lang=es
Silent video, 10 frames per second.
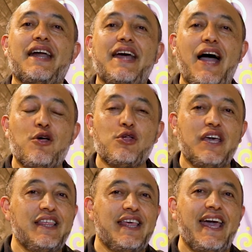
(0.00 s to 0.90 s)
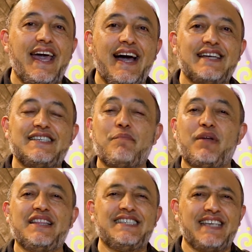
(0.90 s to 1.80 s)
cargado de ideas, de
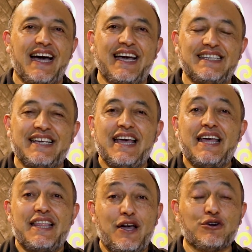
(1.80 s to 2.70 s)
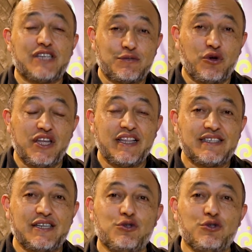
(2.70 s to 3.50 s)
aprendizajes de cosas bonitas.